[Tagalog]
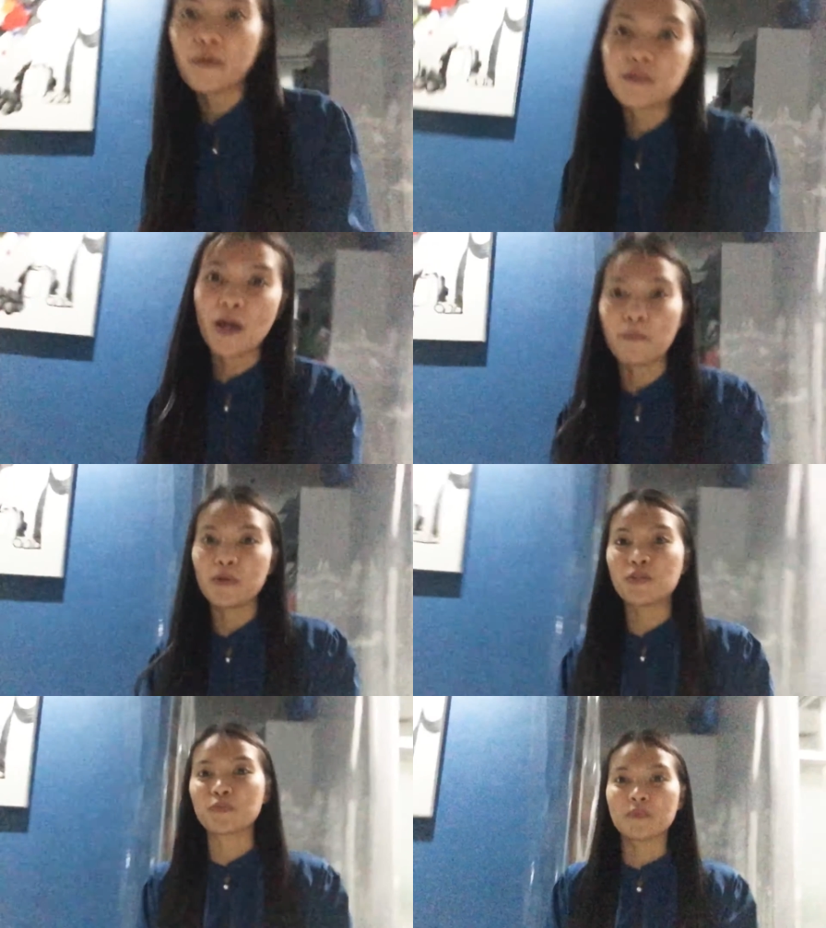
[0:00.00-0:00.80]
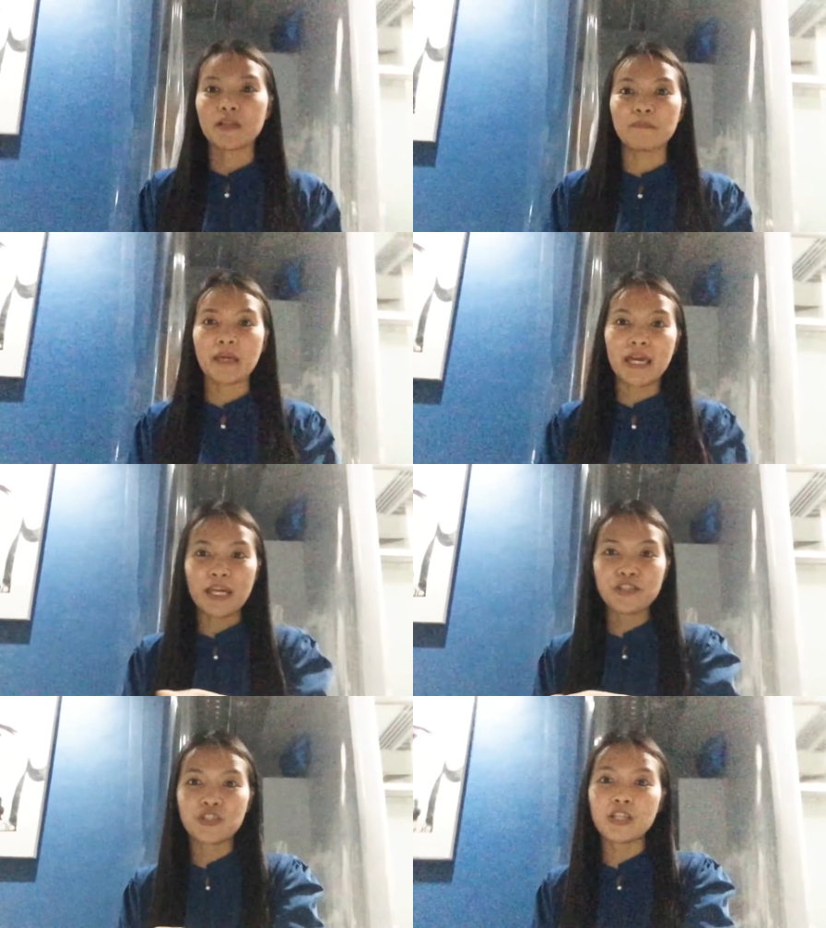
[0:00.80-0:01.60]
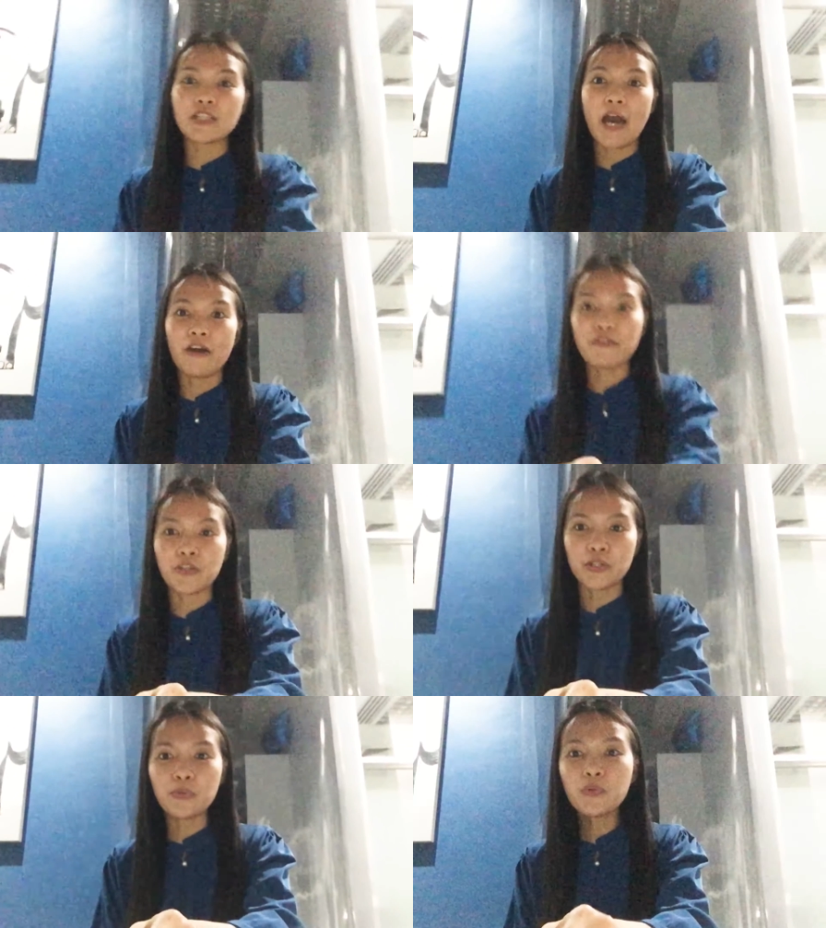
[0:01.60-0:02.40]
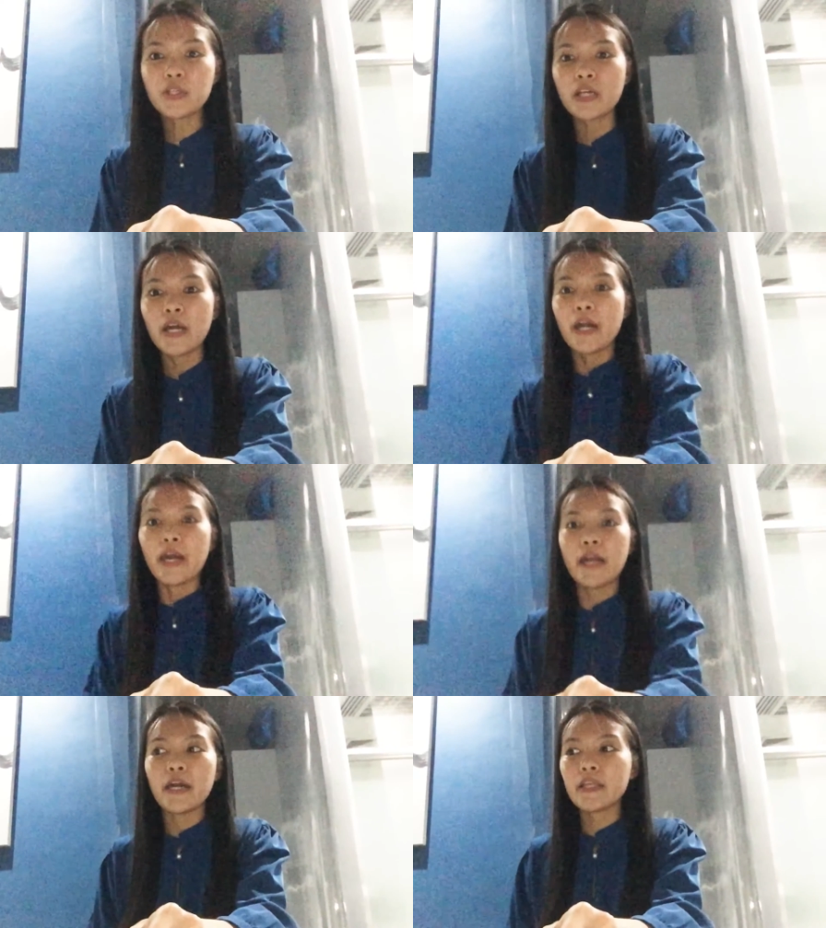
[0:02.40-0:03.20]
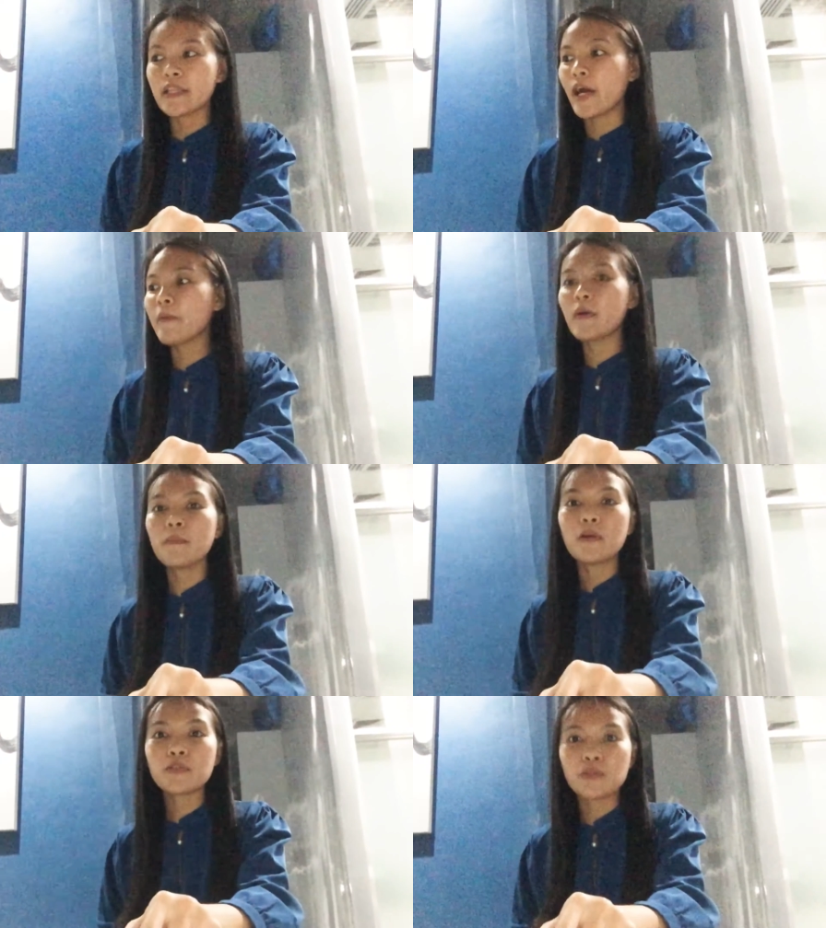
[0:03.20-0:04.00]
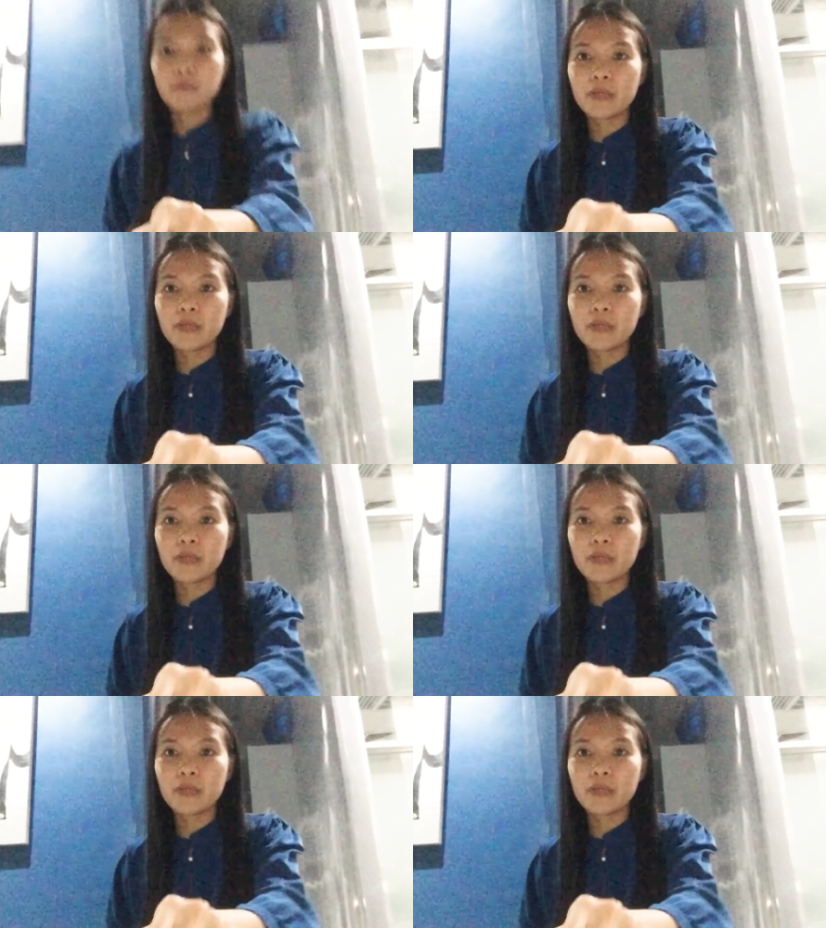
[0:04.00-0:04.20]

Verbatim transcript: from sampleroom.ph this afternoon. And I'm about to